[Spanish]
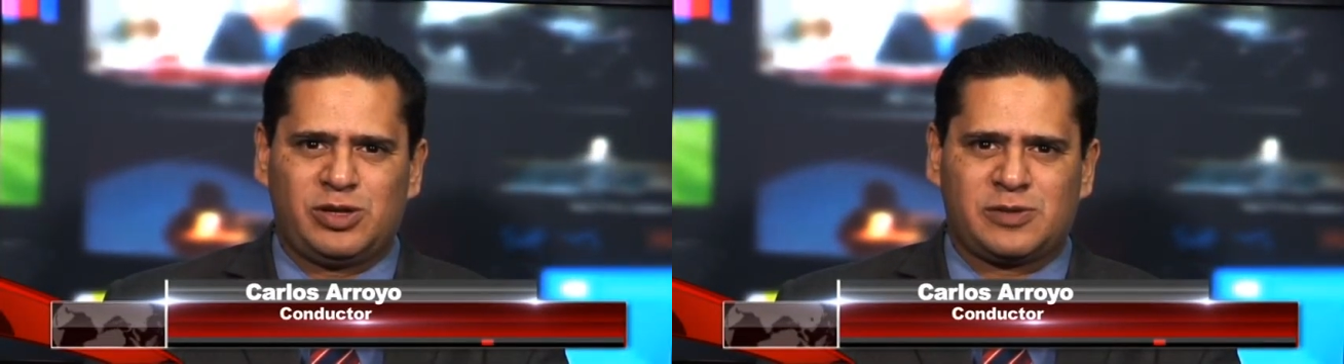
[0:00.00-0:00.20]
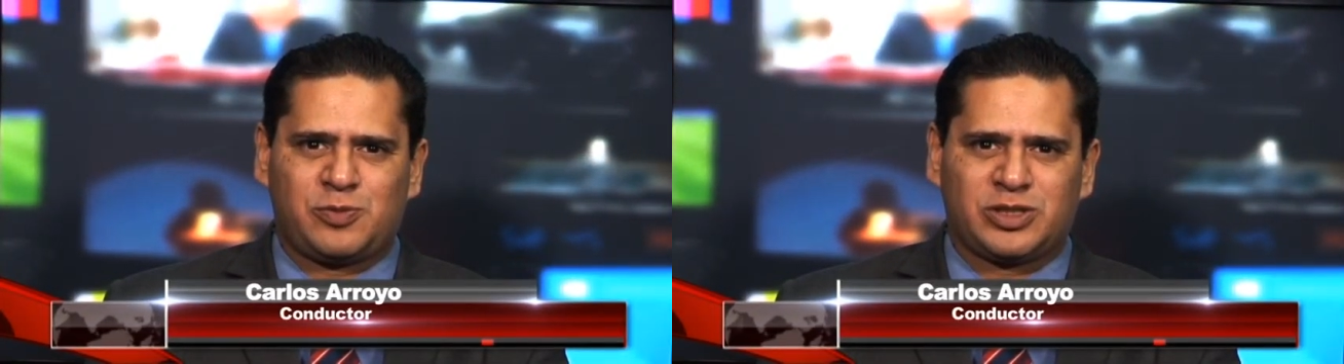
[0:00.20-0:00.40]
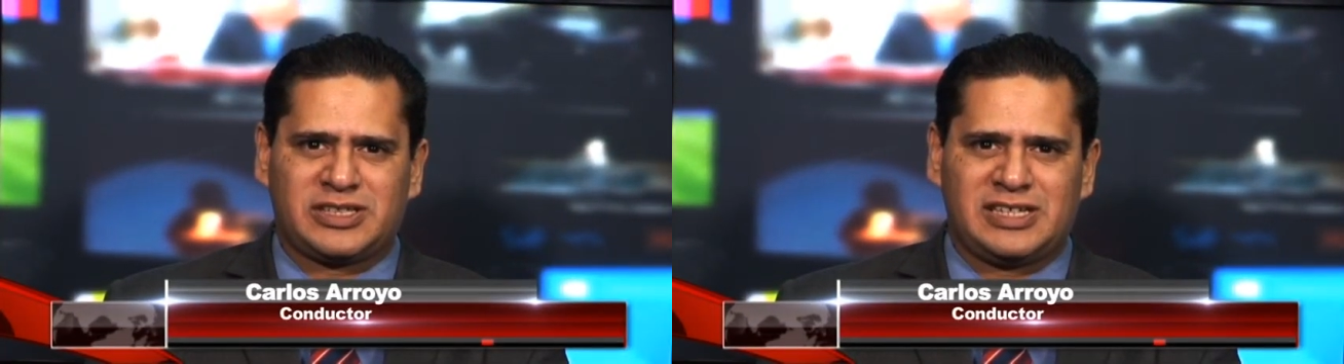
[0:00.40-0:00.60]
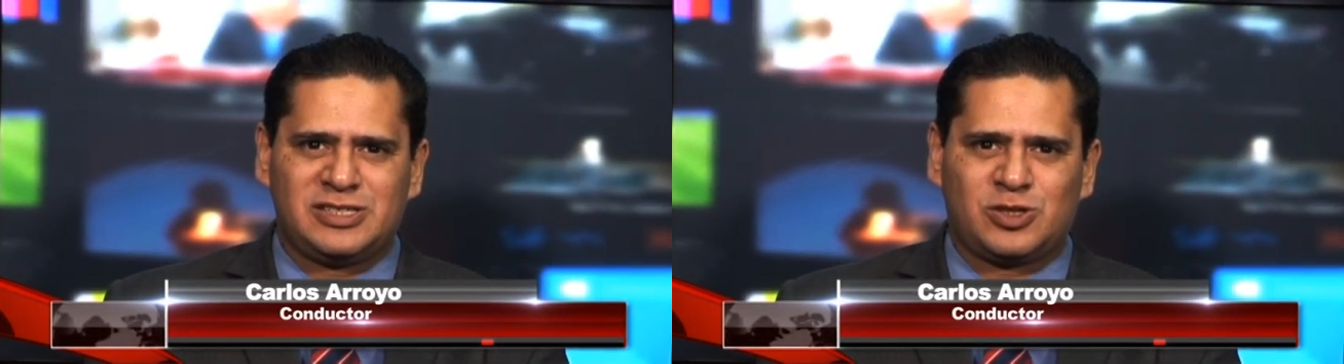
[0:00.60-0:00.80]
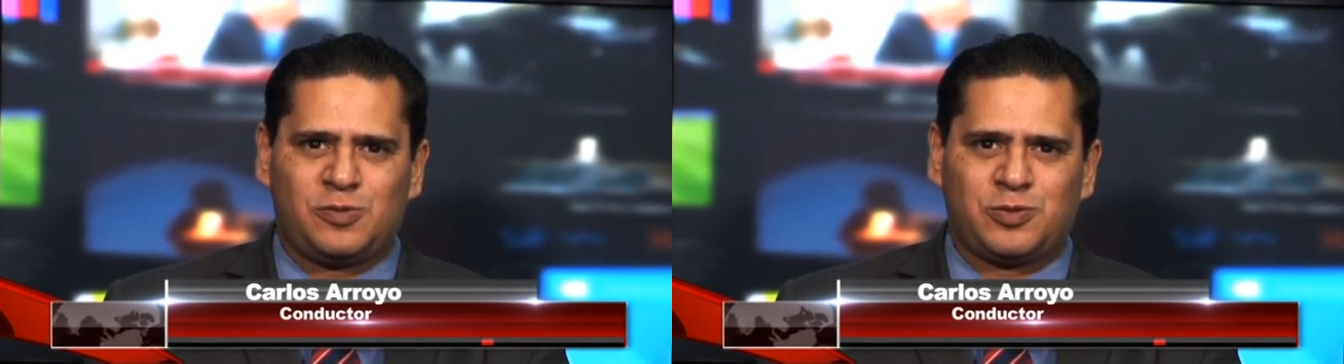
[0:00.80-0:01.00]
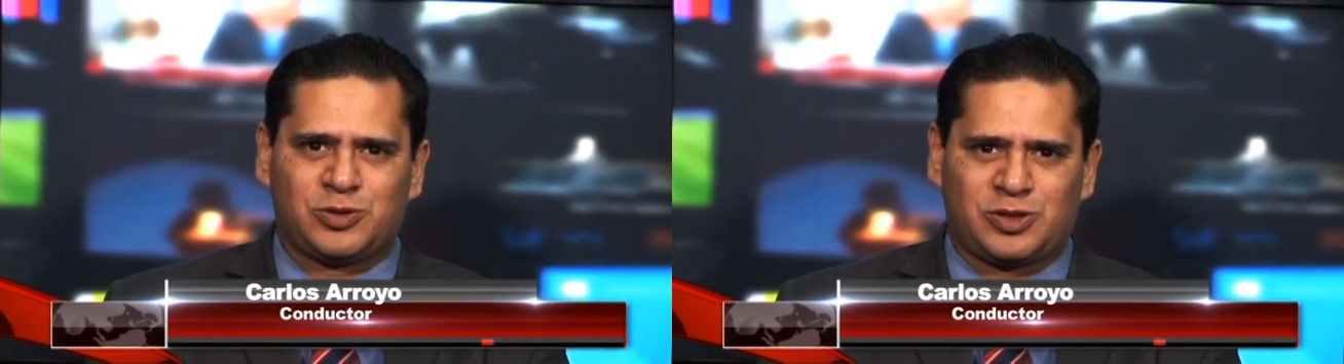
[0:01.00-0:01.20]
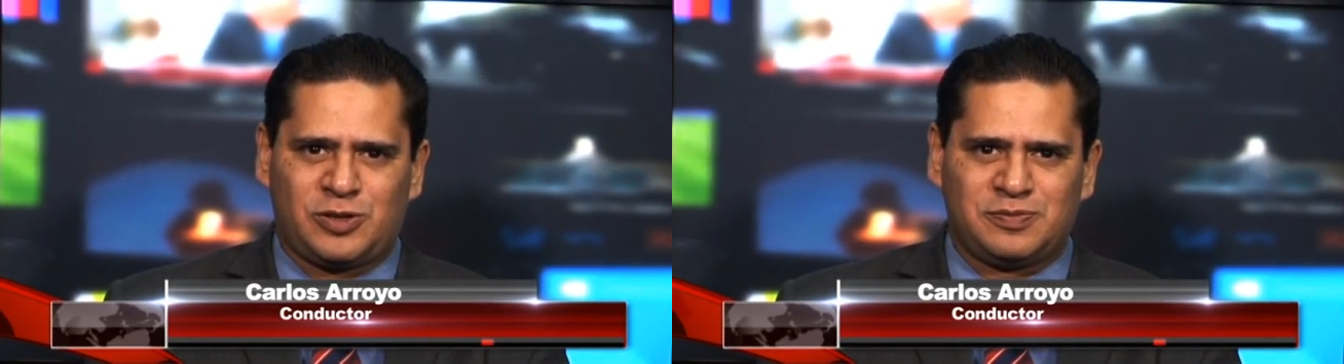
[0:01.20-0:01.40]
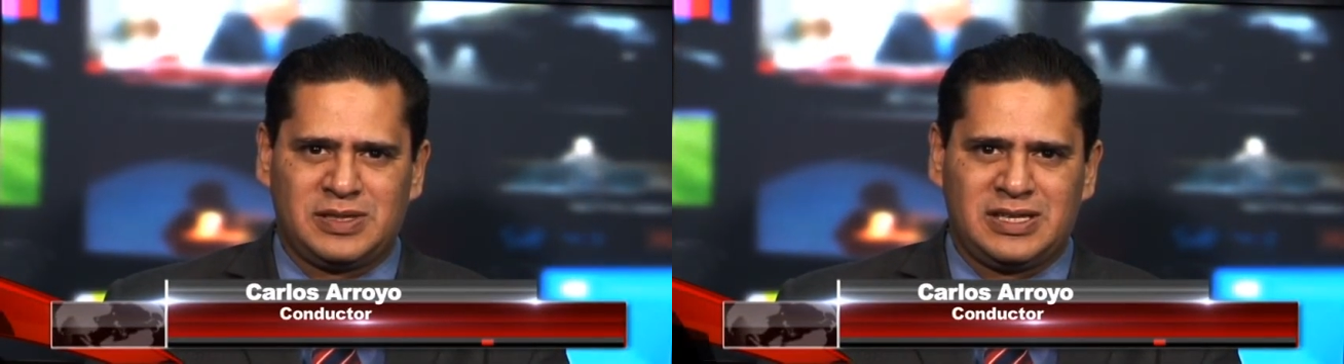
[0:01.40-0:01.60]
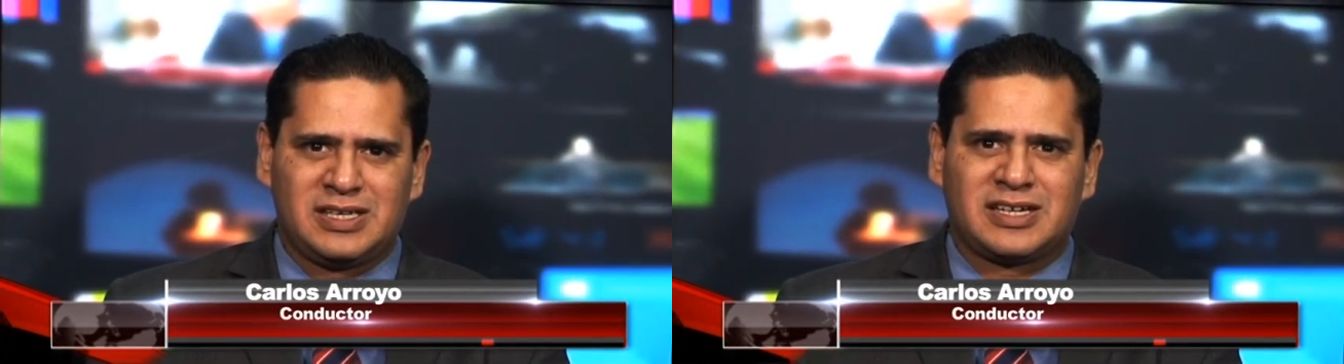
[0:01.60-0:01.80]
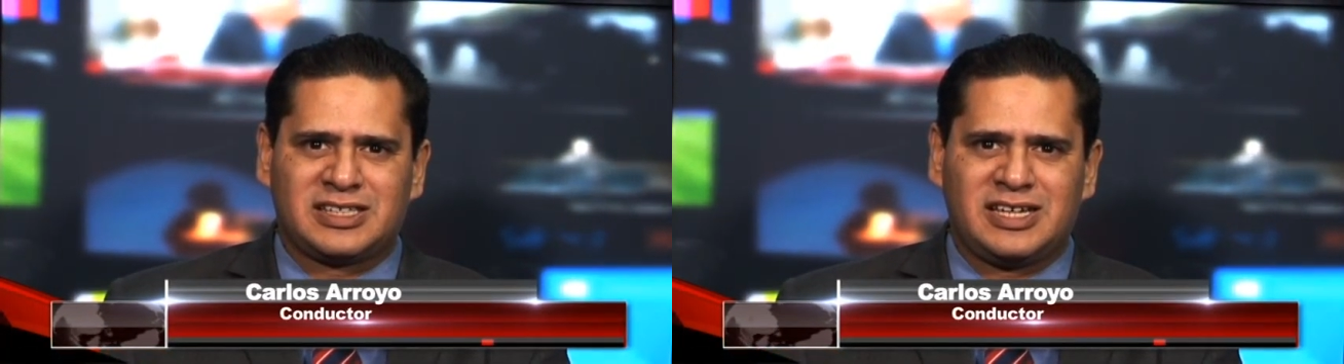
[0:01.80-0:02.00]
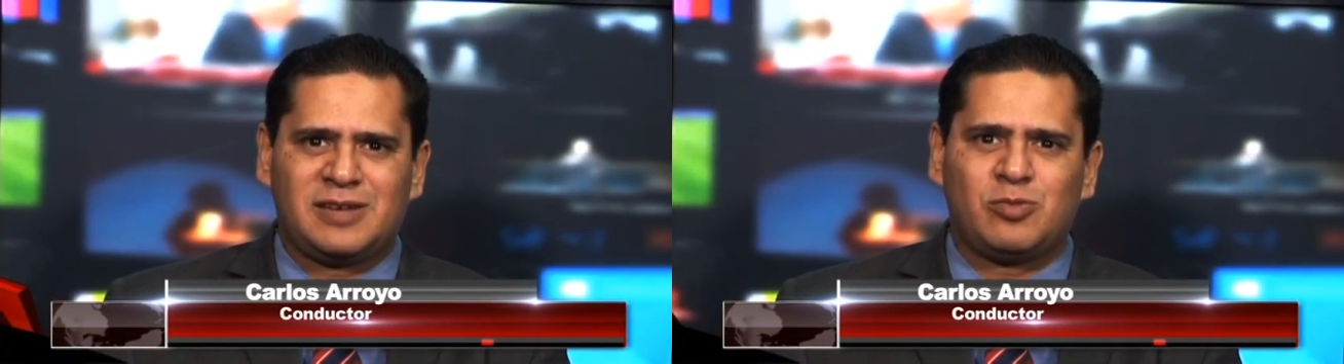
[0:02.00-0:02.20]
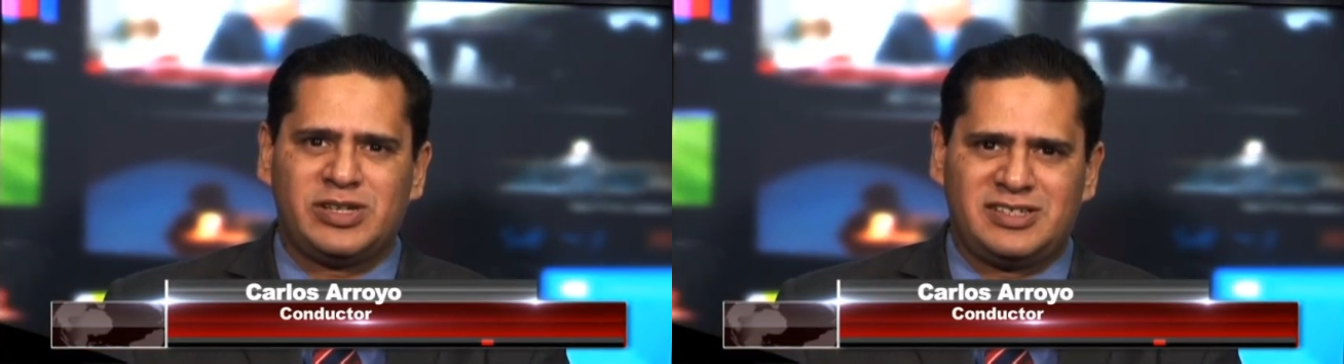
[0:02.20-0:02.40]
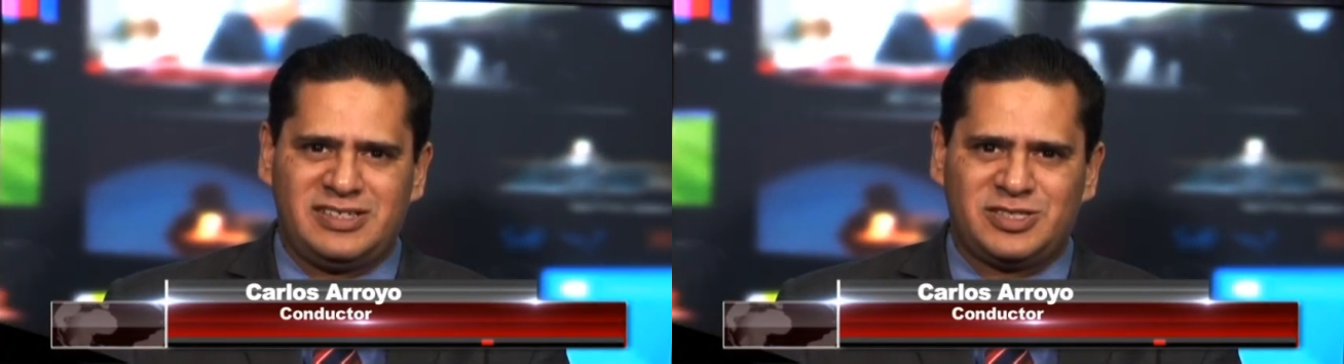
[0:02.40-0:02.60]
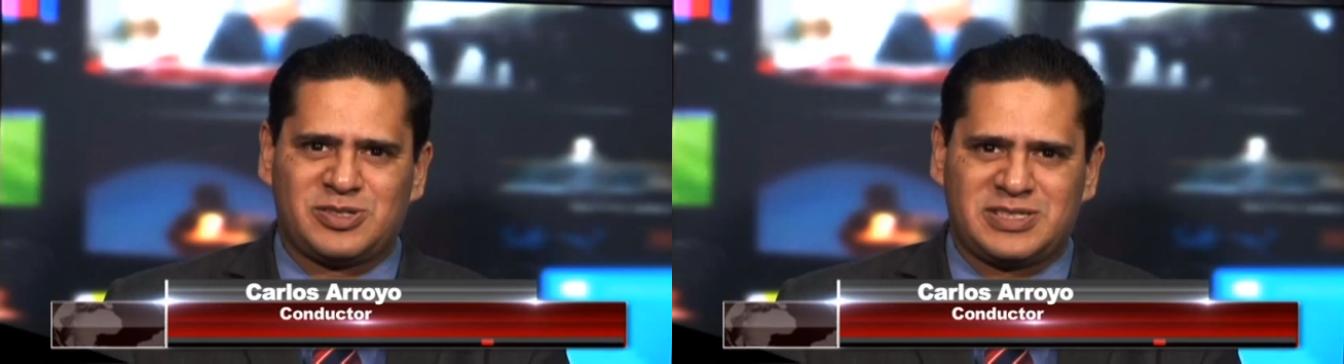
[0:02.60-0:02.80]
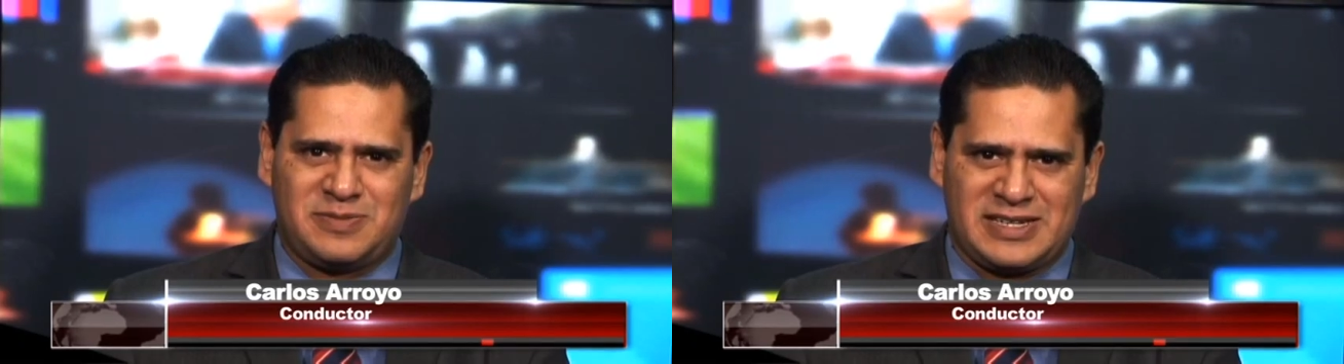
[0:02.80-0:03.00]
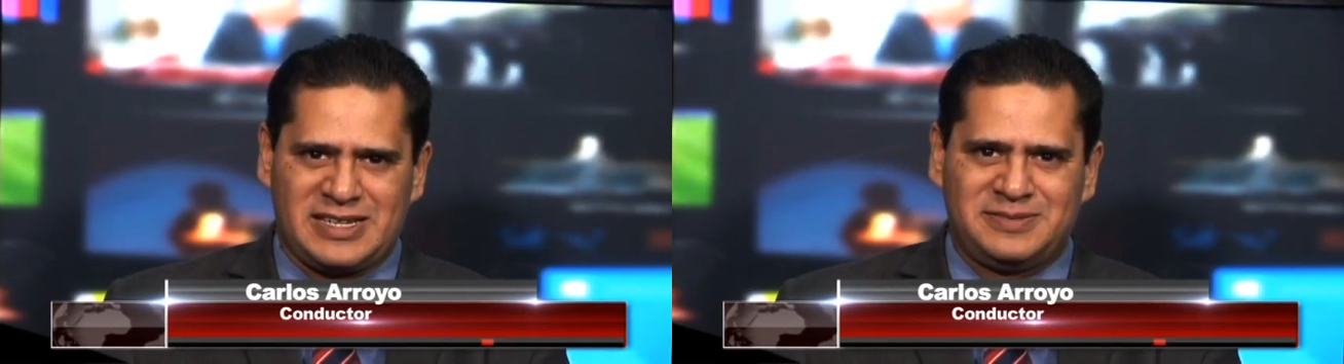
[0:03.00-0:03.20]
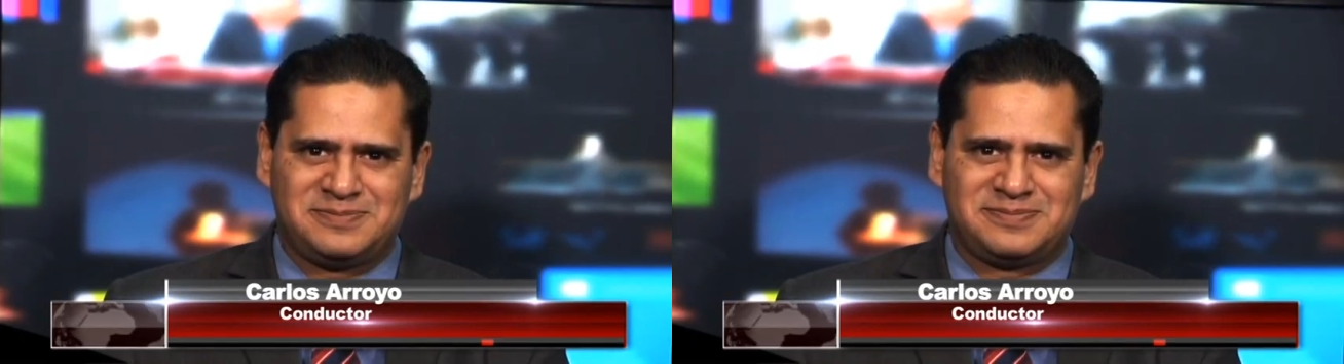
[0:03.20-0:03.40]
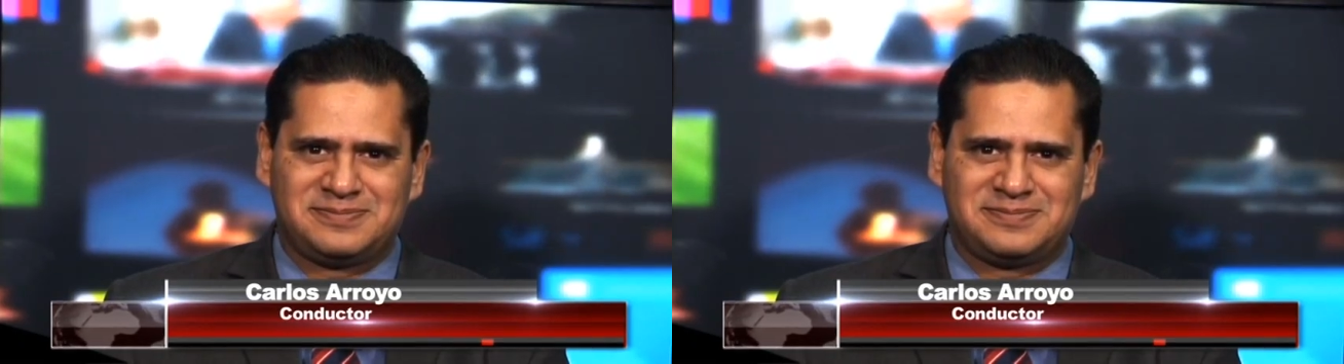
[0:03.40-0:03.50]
reportejalisco.com. Que tengan buen inicio de semana.